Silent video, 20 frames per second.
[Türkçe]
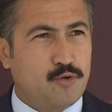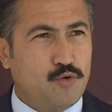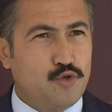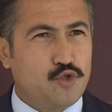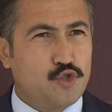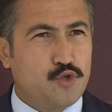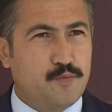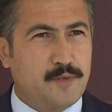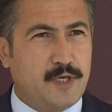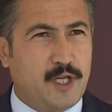
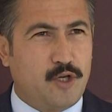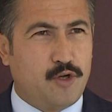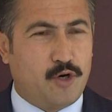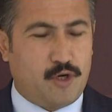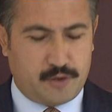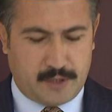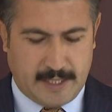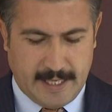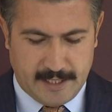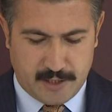3
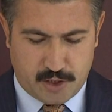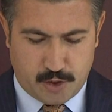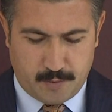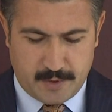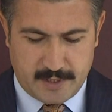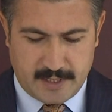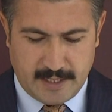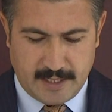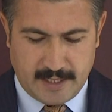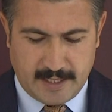milyon
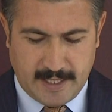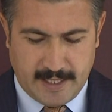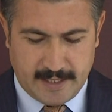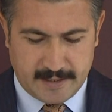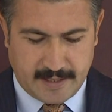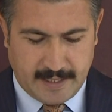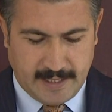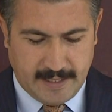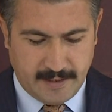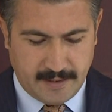gencimizi
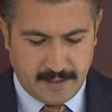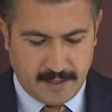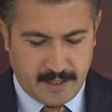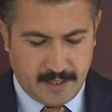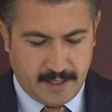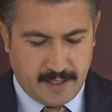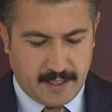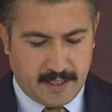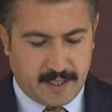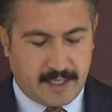ilgilendiren
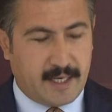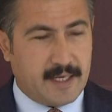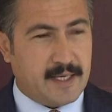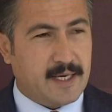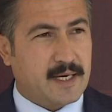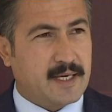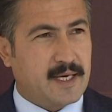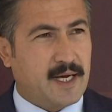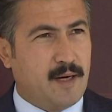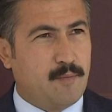
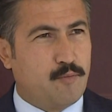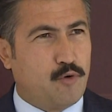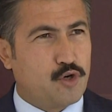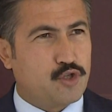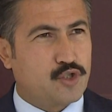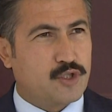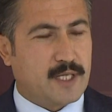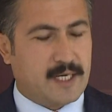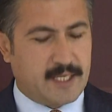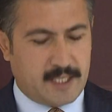KYK
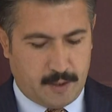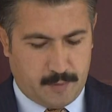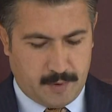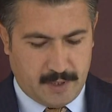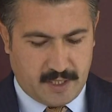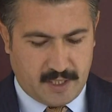borçları gibi